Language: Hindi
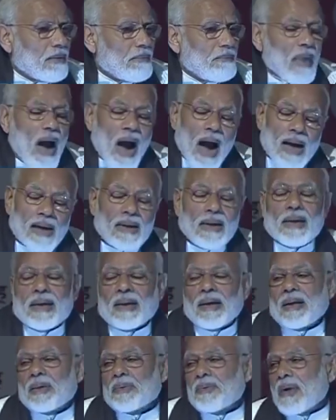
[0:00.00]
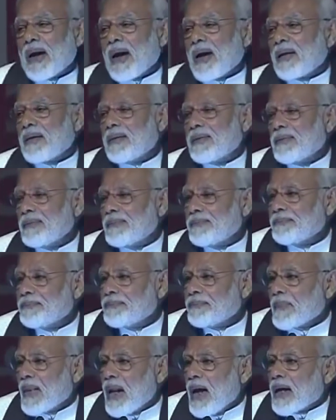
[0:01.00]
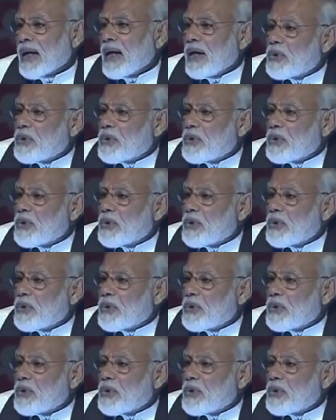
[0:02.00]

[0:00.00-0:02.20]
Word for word: मैं आग्रह करूंगा कि